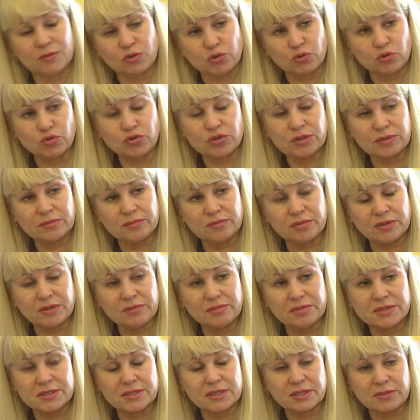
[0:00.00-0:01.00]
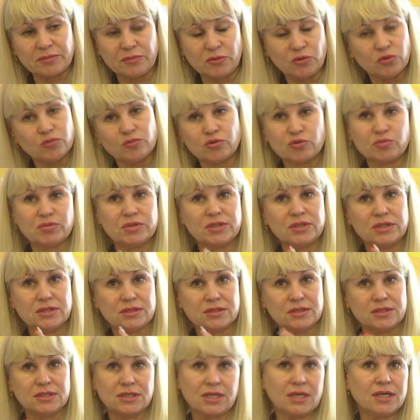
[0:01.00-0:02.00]
кто-то был бы закреплен может
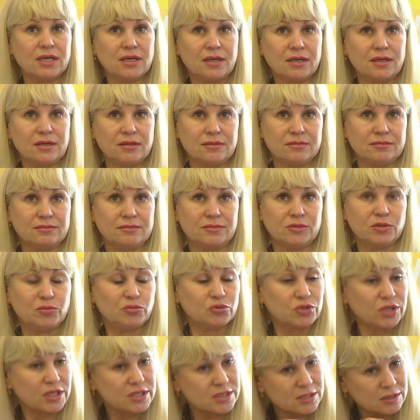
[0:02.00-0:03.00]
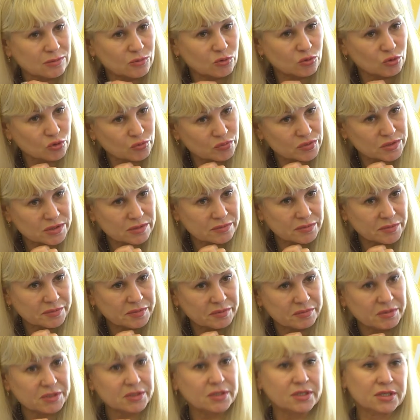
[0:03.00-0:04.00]
за депутатским корпусом,
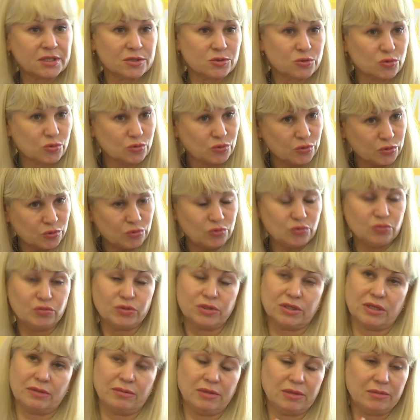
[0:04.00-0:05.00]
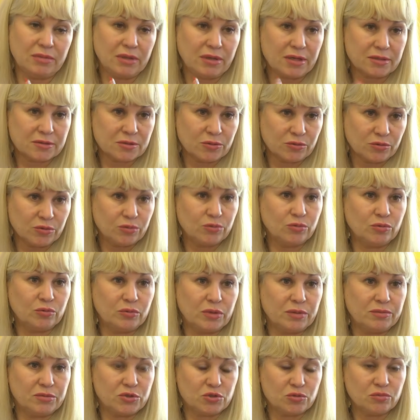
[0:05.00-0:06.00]
например, городскую думу, там, либо областную
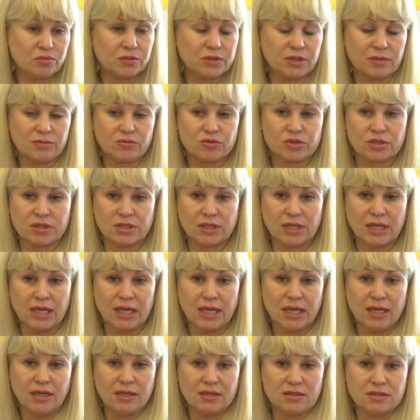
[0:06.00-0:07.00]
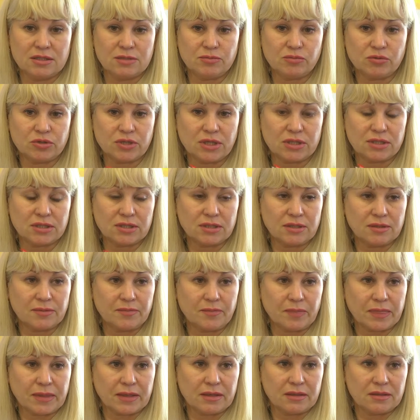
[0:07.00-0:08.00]
думу. Почему? Потому что
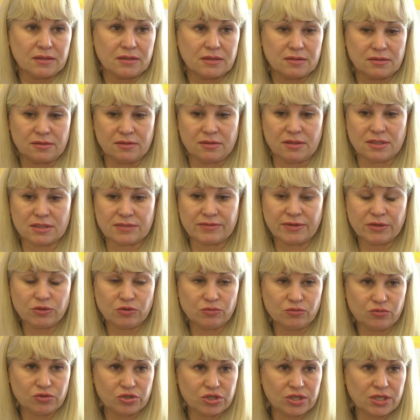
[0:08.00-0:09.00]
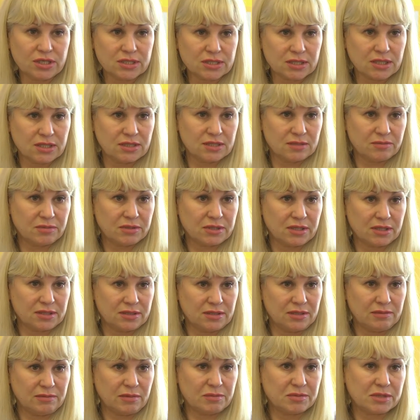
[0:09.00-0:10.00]
депутаты э, на своем участке
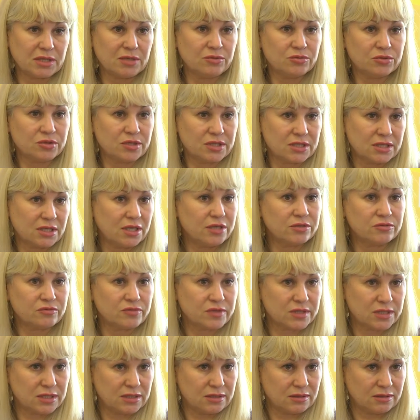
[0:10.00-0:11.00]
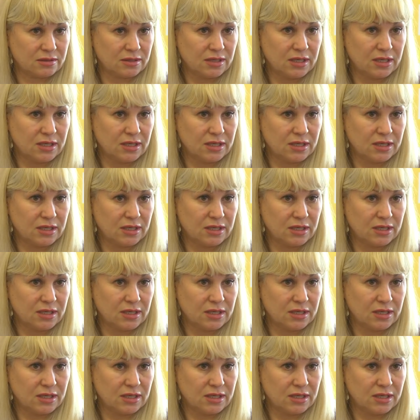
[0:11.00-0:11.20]
избирательном абсолютно знают всех.